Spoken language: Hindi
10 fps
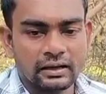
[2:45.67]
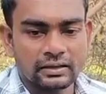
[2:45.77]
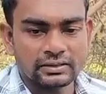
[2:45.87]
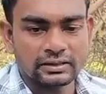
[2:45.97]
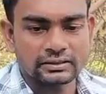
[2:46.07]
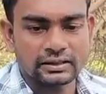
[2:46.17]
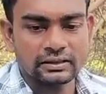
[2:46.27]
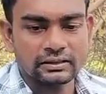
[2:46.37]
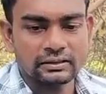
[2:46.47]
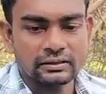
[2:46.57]
अराजकता
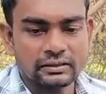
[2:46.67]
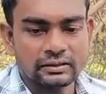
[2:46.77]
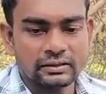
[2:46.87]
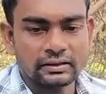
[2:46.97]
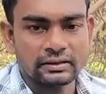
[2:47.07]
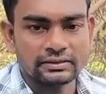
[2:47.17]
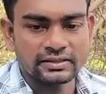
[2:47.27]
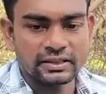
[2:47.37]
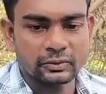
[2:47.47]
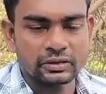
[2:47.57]

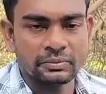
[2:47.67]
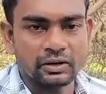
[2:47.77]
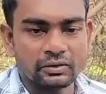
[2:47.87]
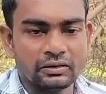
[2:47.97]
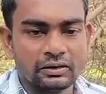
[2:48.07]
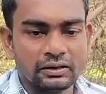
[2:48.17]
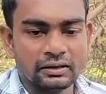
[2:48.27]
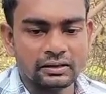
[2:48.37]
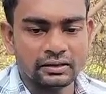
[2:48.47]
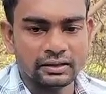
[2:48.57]
जैसा कोई माहौल
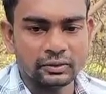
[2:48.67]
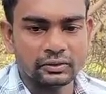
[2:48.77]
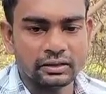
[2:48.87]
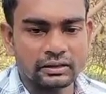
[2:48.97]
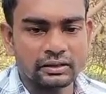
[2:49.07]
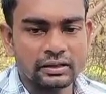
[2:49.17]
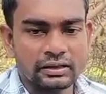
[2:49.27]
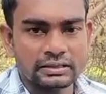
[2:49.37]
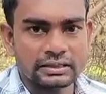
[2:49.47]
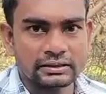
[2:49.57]
नहीं होगा
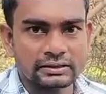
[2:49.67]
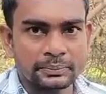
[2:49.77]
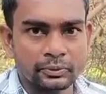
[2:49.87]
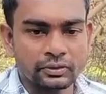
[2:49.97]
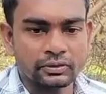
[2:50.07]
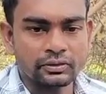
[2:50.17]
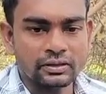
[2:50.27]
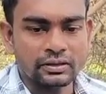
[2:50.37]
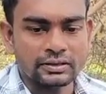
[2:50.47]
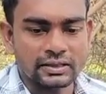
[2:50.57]
शांतिपूर्ण
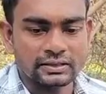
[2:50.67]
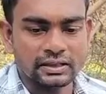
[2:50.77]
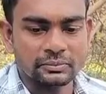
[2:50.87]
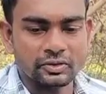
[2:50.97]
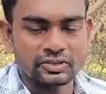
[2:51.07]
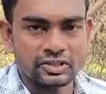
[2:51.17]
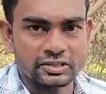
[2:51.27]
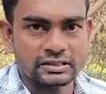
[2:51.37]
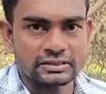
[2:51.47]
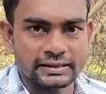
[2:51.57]
संयम और
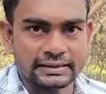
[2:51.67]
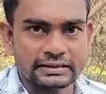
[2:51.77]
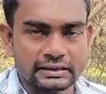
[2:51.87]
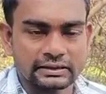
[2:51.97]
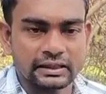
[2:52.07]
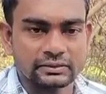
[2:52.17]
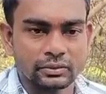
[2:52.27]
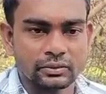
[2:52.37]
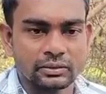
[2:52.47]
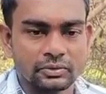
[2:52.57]
शिष्टाचार के साथ ये
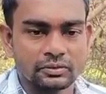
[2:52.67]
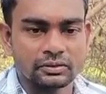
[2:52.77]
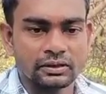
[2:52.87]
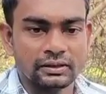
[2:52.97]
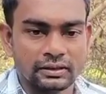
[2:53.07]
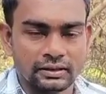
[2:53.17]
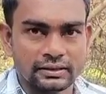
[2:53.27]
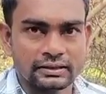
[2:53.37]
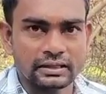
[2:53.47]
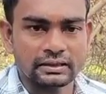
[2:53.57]
आंदोलन हम लोग
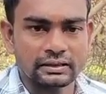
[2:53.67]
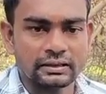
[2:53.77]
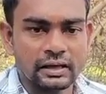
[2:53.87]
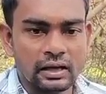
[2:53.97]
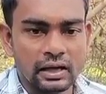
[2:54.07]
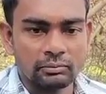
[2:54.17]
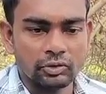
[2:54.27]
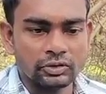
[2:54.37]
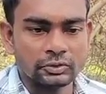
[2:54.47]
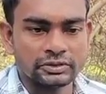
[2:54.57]
करने जा रहे हैं हम
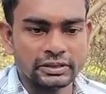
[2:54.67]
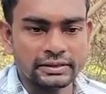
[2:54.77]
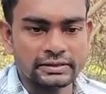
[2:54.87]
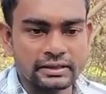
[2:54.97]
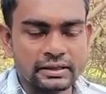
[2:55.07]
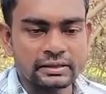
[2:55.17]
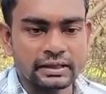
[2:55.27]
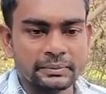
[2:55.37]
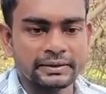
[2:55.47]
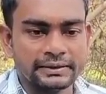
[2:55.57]
लोग का उद्देश्य
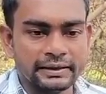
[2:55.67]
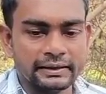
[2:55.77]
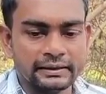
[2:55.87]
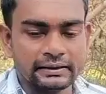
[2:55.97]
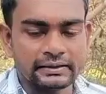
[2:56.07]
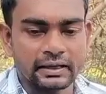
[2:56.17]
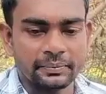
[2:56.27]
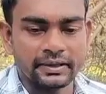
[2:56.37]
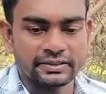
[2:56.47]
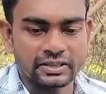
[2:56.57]
केवल ये है कि
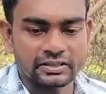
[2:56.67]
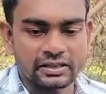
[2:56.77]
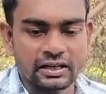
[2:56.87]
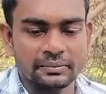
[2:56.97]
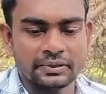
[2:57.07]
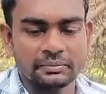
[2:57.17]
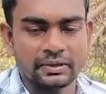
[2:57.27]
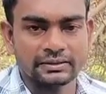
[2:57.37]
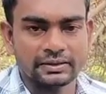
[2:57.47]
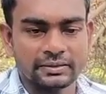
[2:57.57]
अपना जनसैलाब के
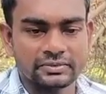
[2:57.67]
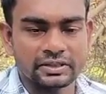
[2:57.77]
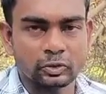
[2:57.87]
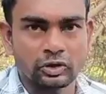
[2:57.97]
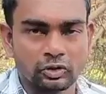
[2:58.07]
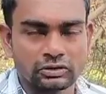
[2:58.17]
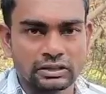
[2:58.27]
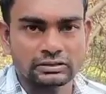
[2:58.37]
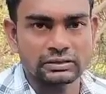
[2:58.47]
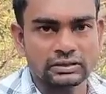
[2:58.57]
माध्यम से क्योंकि
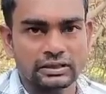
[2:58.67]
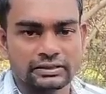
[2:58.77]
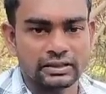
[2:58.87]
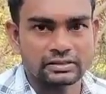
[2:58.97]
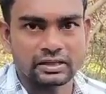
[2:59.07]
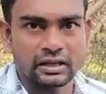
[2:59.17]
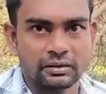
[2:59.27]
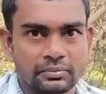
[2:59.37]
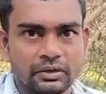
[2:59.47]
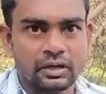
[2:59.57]
लोकतंत्र यानी
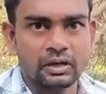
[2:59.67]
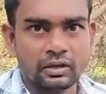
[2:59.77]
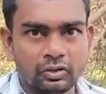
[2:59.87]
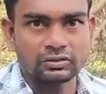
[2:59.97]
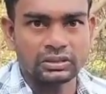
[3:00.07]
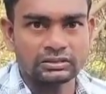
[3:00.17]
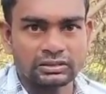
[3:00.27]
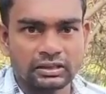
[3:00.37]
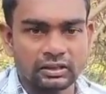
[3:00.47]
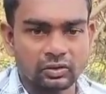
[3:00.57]
जनसैलाब
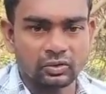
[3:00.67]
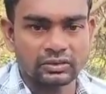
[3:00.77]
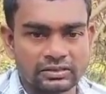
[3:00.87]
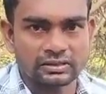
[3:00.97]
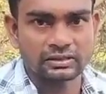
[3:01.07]
लोकतंत्र यानी लोगों की